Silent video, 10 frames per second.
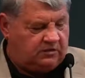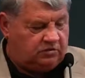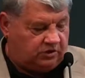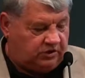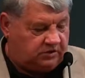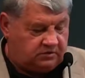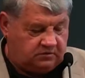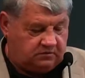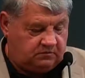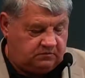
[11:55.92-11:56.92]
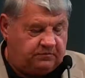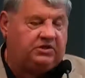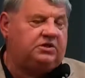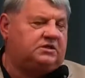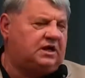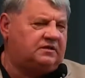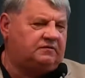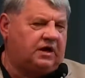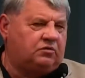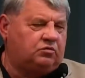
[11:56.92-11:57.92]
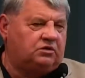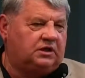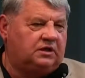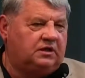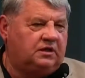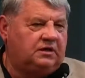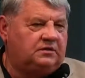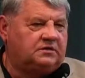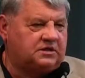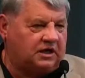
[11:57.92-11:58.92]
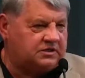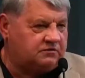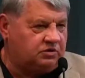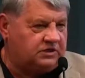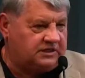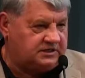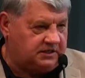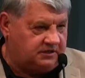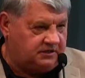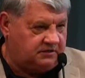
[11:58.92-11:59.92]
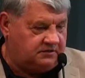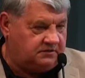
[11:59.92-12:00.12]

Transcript: Но нет, 52 года царствует Азаил.